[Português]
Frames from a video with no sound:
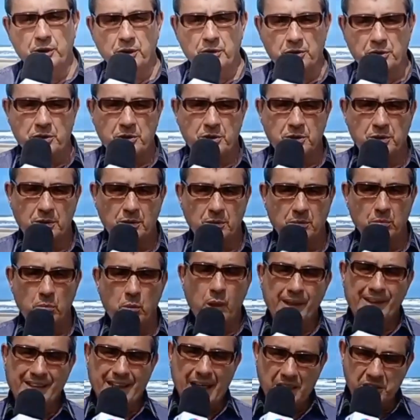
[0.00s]
News.
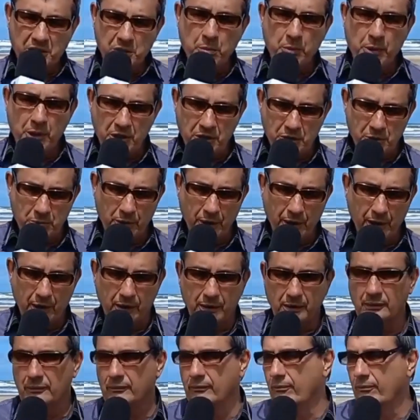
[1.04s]
Boa tarde mesmo, né?